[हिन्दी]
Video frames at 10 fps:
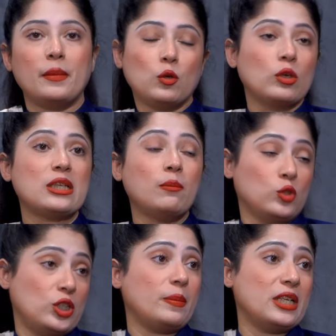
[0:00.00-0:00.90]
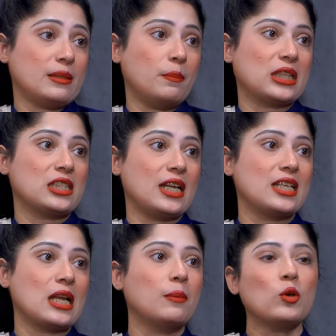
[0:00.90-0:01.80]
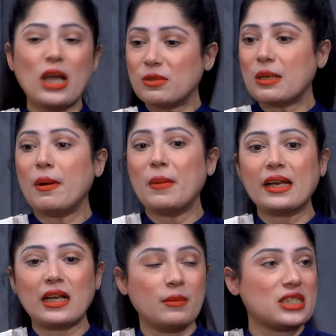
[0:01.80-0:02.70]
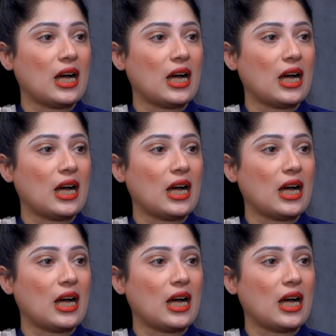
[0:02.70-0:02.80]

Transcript: क्योंकि जब मुझे भी जब पता चला इस्लाम क्योंकि हम सब अमेरिका में